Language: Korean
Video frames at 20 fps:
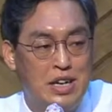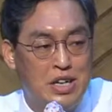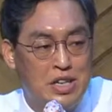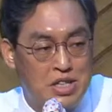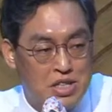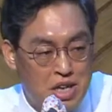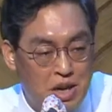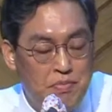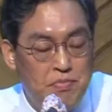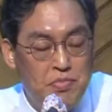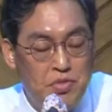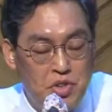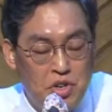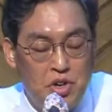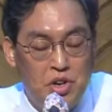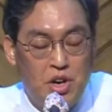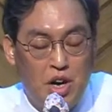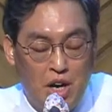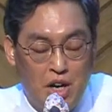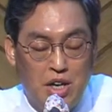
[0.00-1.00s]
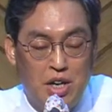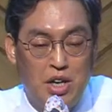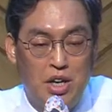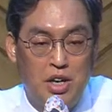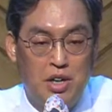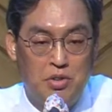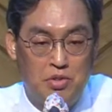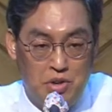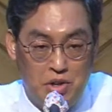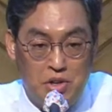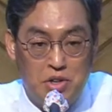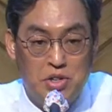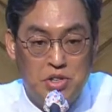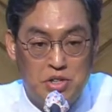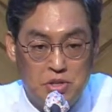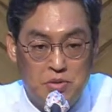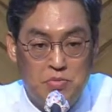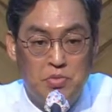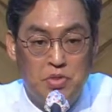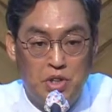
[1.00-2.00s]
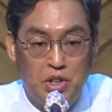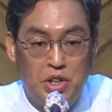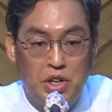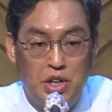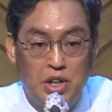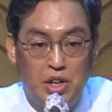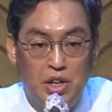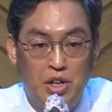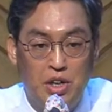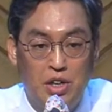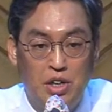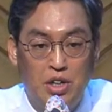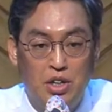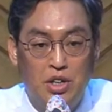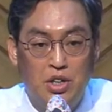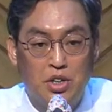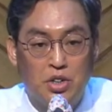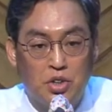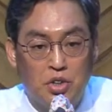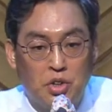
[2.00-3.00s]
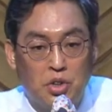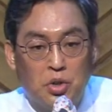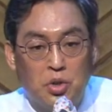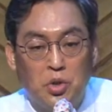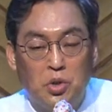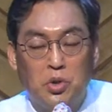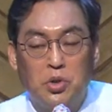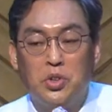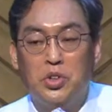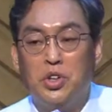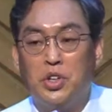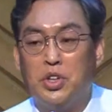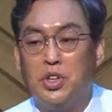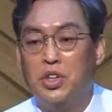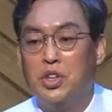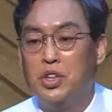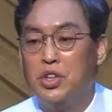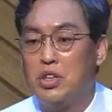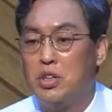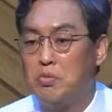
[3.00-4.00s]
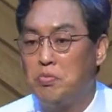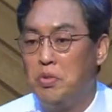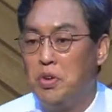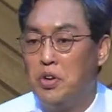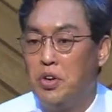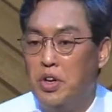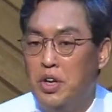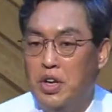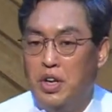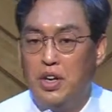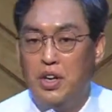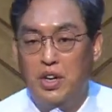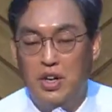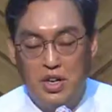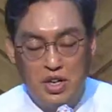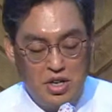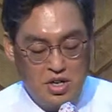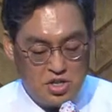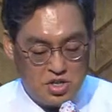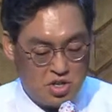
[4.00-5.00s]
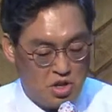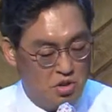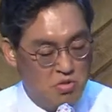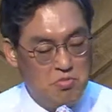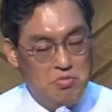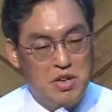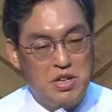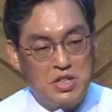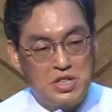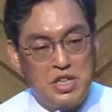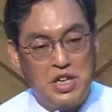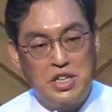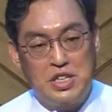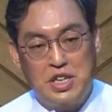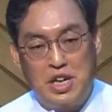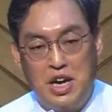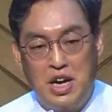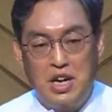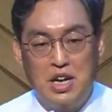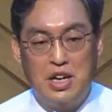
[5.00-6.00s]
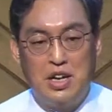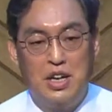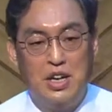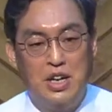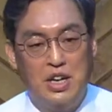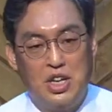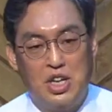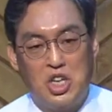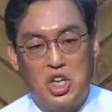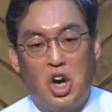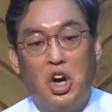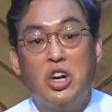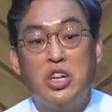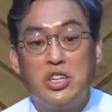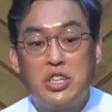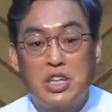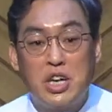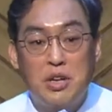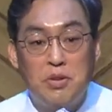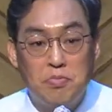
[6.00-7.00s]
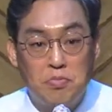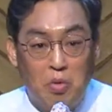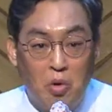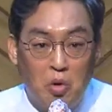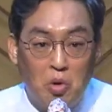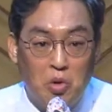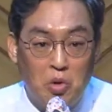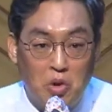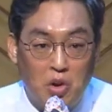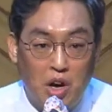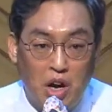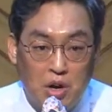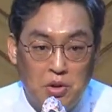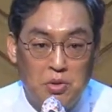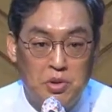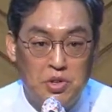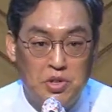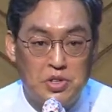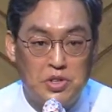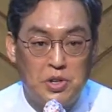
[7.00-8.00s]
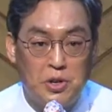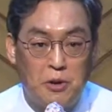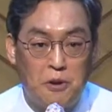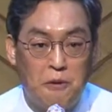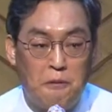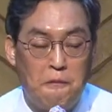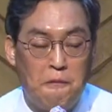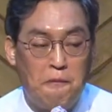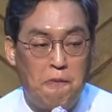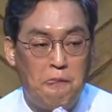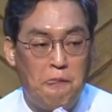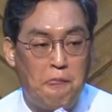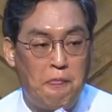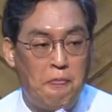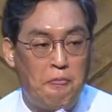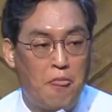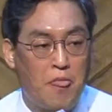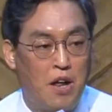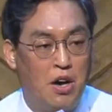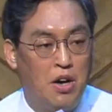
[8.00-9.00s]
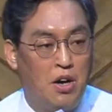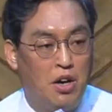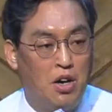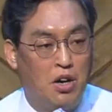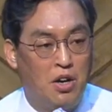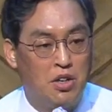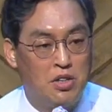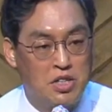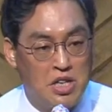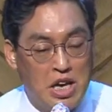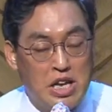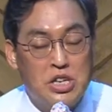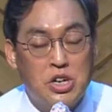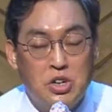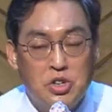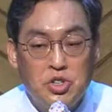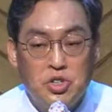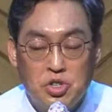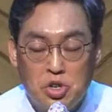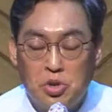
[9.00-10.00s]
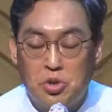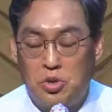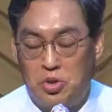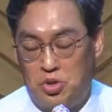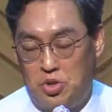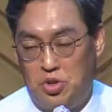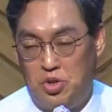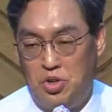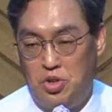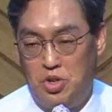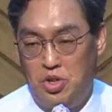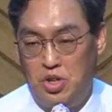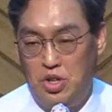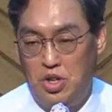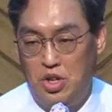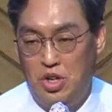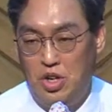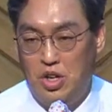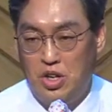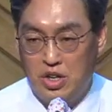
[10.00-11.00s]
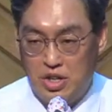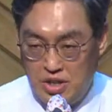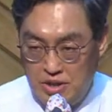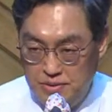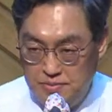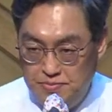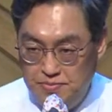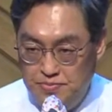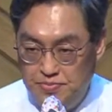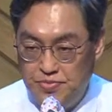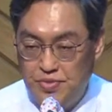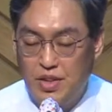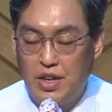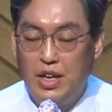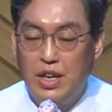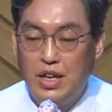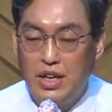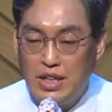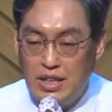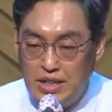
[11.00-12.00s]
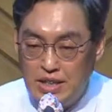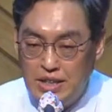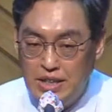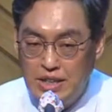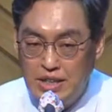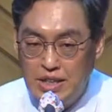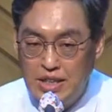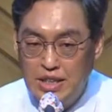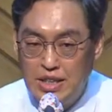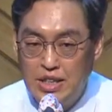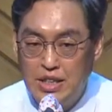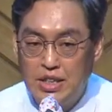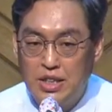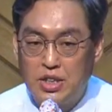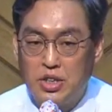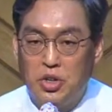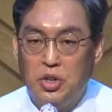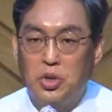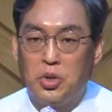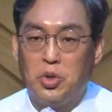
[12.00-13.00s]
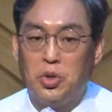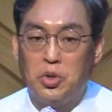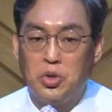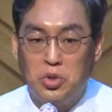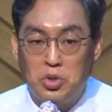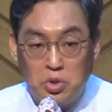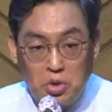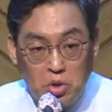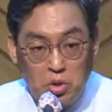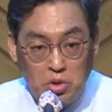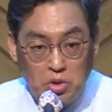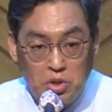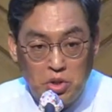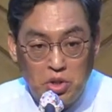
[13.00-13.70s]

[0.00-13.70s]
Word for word: 참여하게 되어집니다. 그리고 오늘은 특별히 성막 제작 결산 보고를 하고 있어요. 어, 재정적으로 금, 은, 그리고 놋이